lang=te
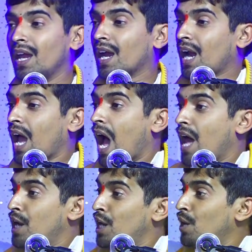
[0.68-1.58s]
ఇక్కడ
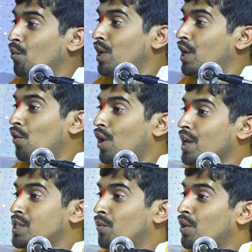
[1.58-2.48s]
అన్నీ ఉండి కూడా
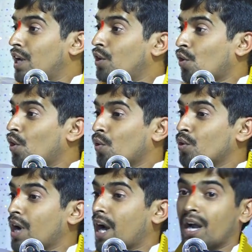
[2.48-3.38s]
శివుడు ఏదో
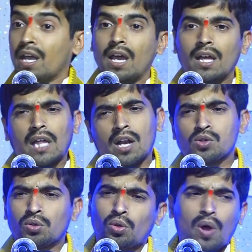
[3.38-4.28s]
కోరుకుంటున్నాడండి తన
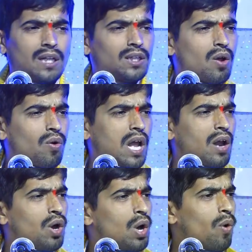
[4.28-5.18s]
చుట్టూ అందరూ
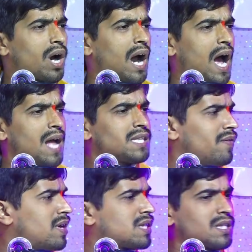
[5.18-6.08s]
ఉన్నారు ఒక్క ఆజ్ఞ
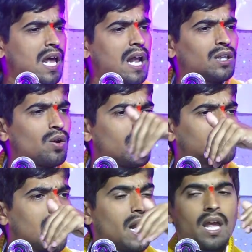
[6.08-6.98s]
వేస్తే చాలా అందరూ
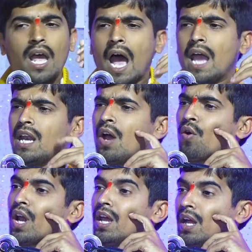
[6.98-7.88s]
వస్తారండి అయినా
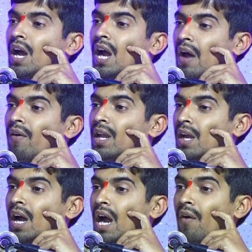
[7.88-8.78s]
కూడా ఇంకా కావాలి
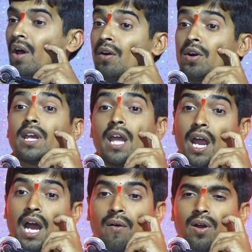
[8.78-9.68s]
ఇంకా కావాలంటాడు
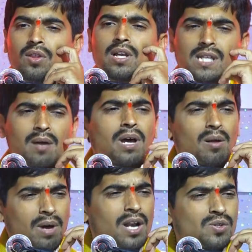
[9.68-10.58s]
ఏం కావాలో తెలుసా మన
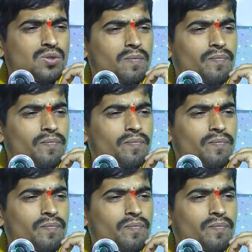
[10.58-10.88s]
మనస్సు